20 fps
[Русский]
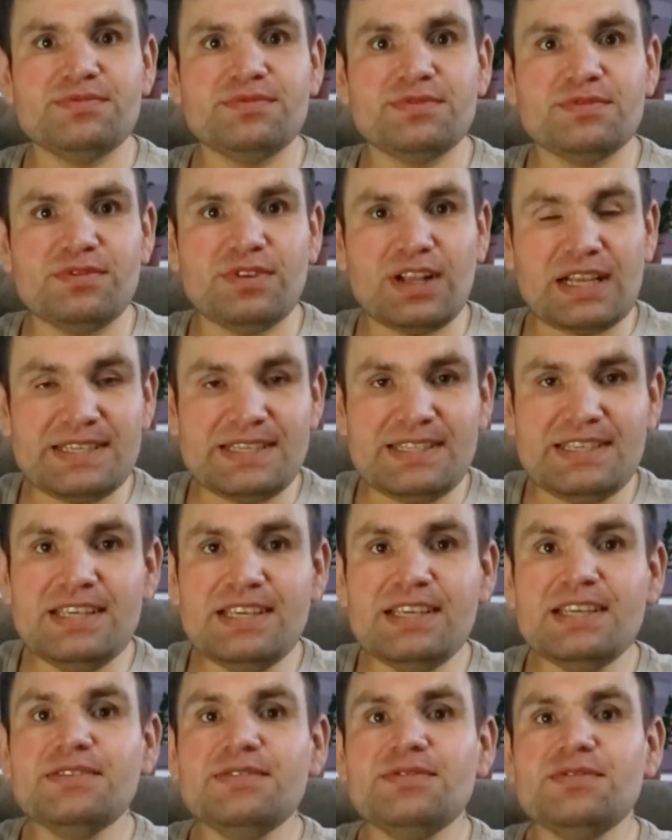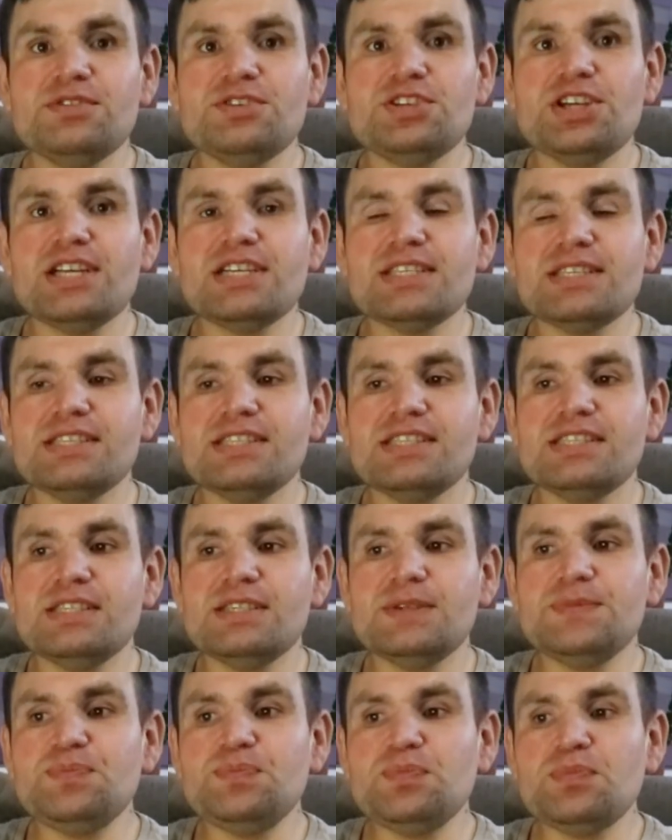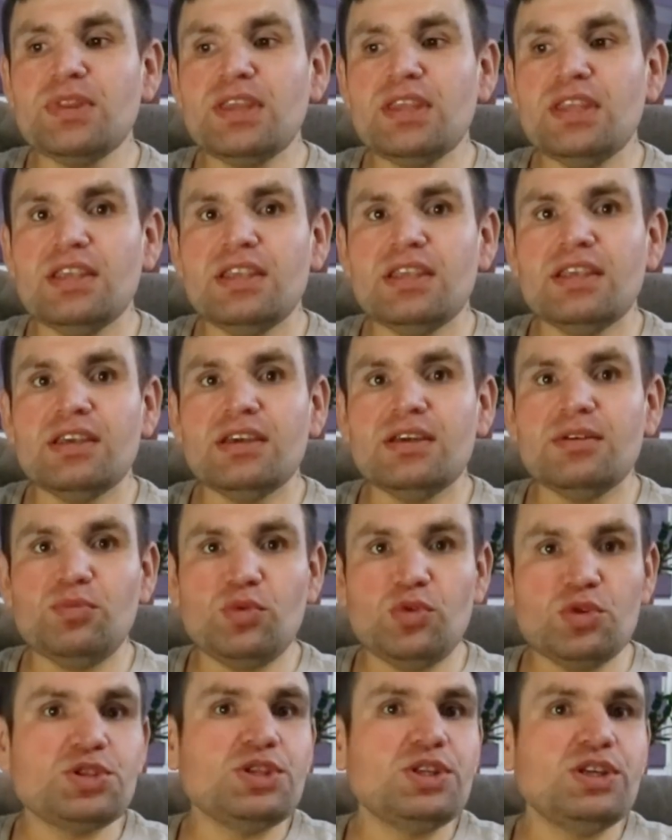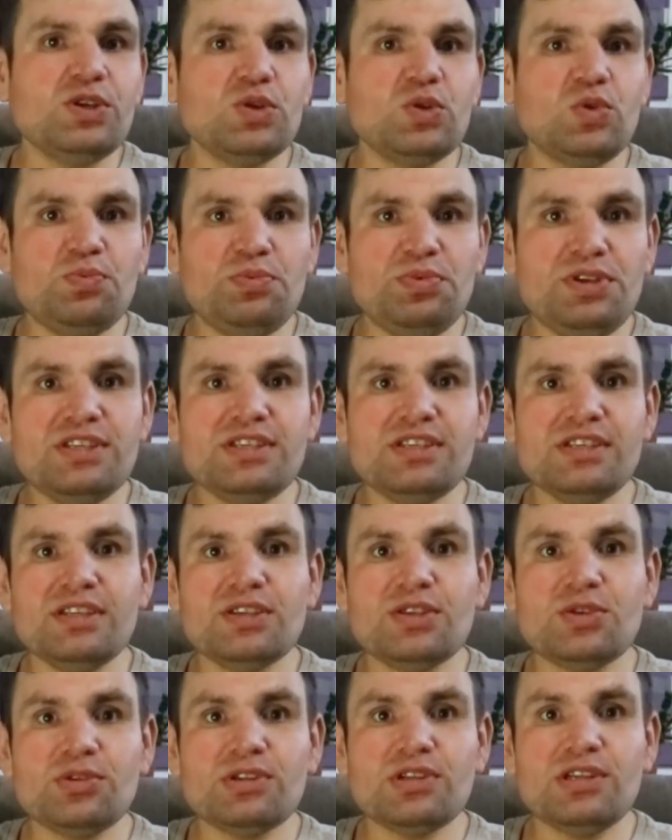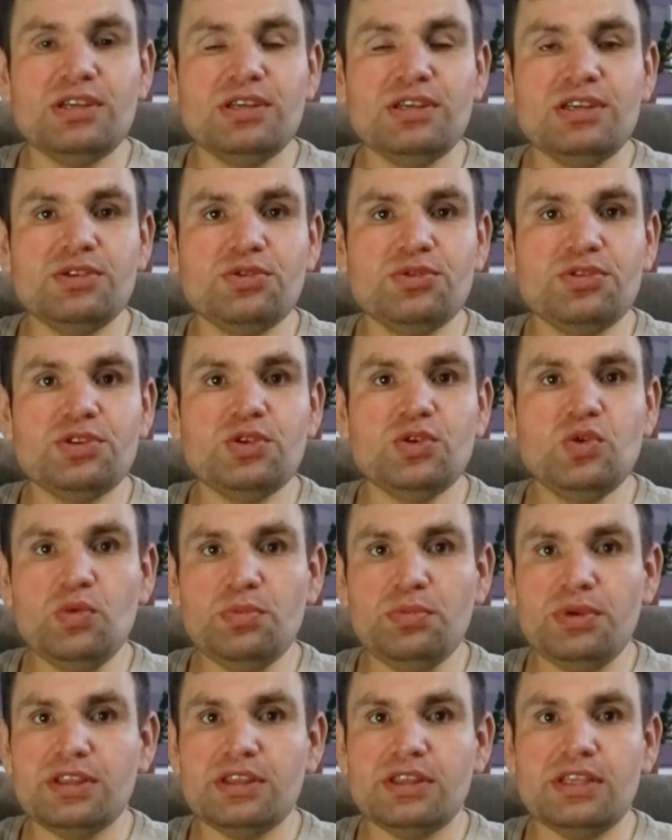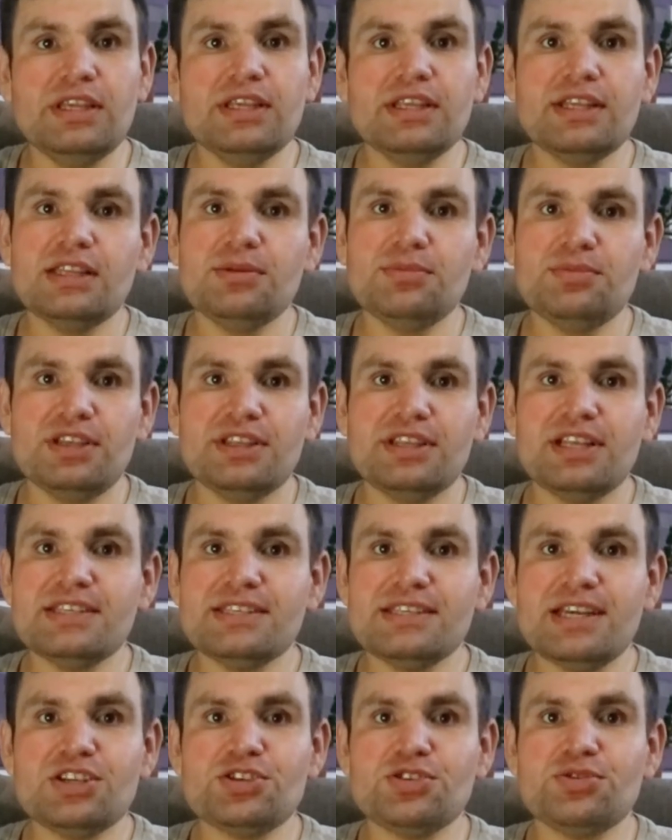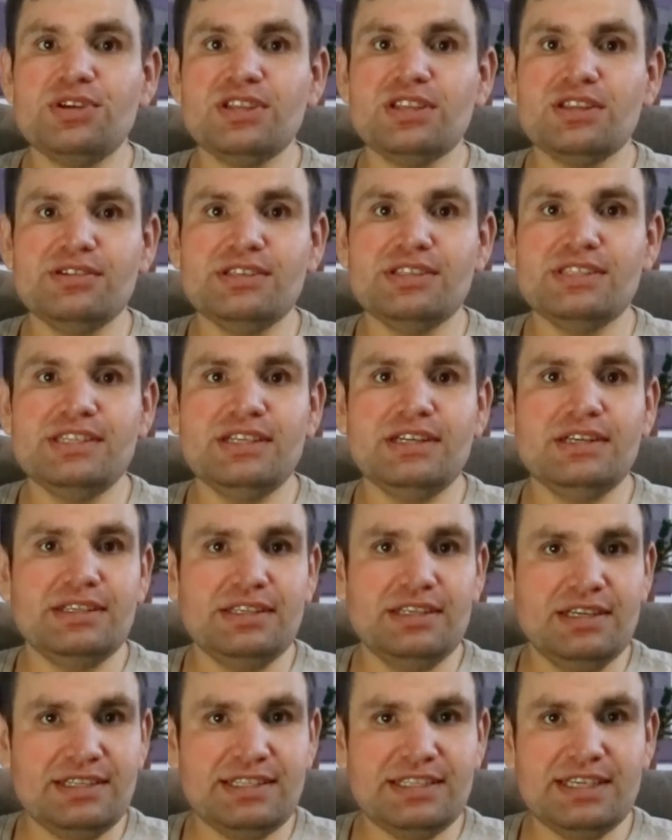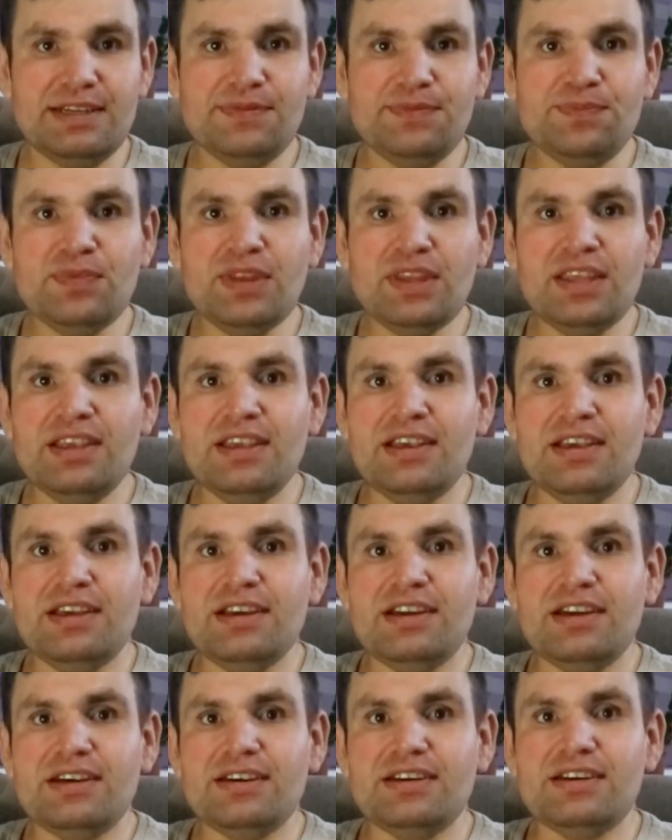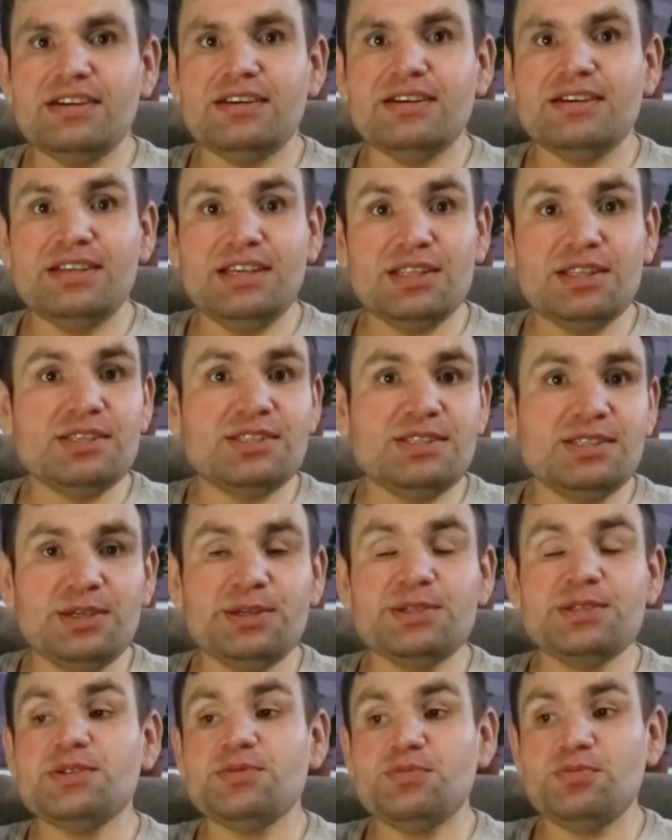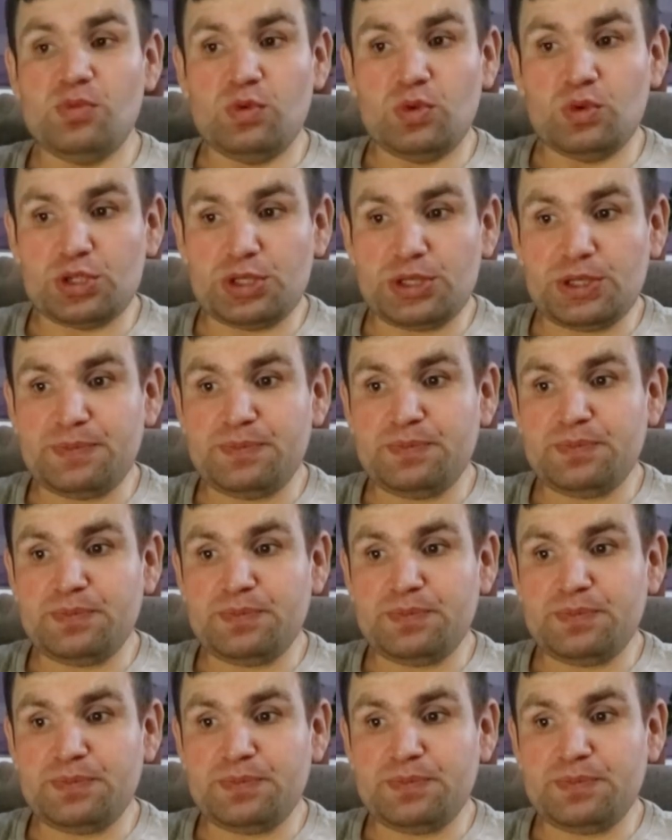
в России, в частности, можно купить тот или иной документ. И не надо мне отрицать, что этого сделать нельзя, а, это сделать можно.